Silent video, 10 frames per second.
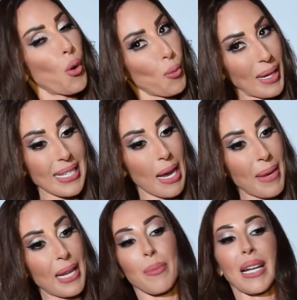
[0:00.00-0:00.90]
وبس
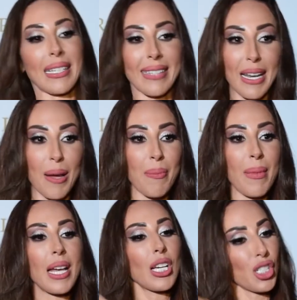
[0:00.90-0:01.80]
كمان بنحترم
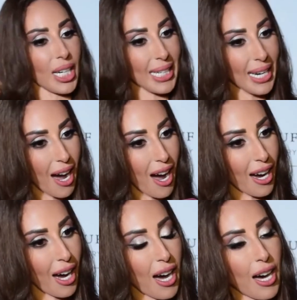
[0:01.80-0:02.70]
شغل
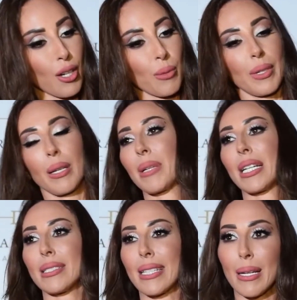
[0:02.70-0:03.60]
الاخر
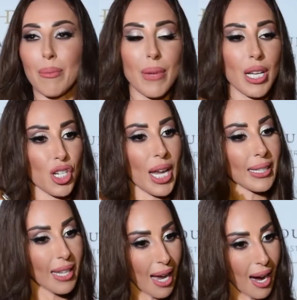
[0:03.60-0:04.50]
بنحترم
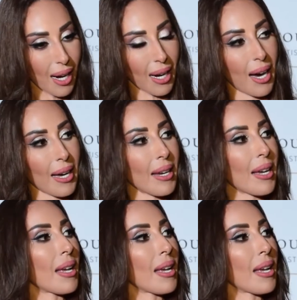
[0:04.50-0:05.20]
جهد الاخر